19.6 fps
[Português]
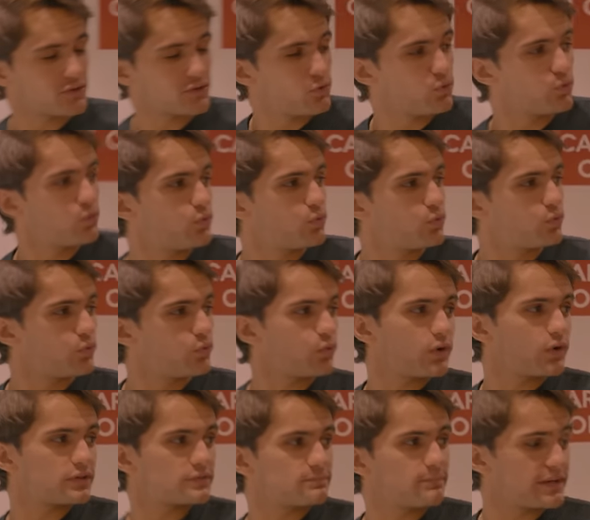o,
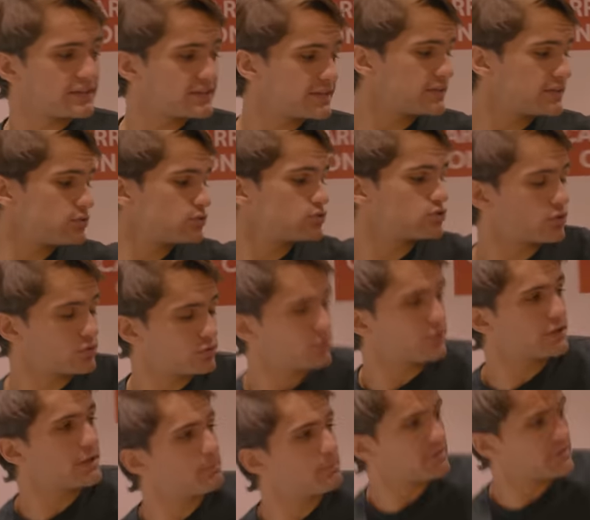as batatas, eu já
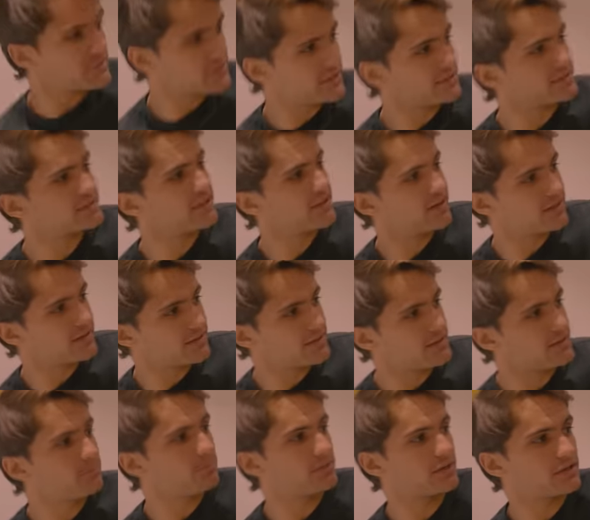coloquei para esquentar
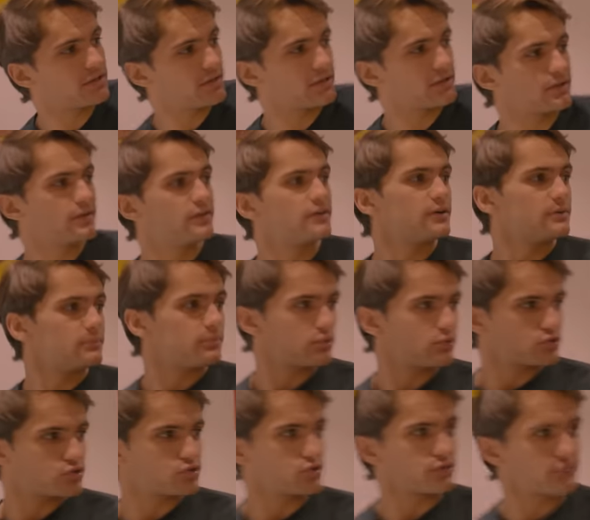aqui para o stir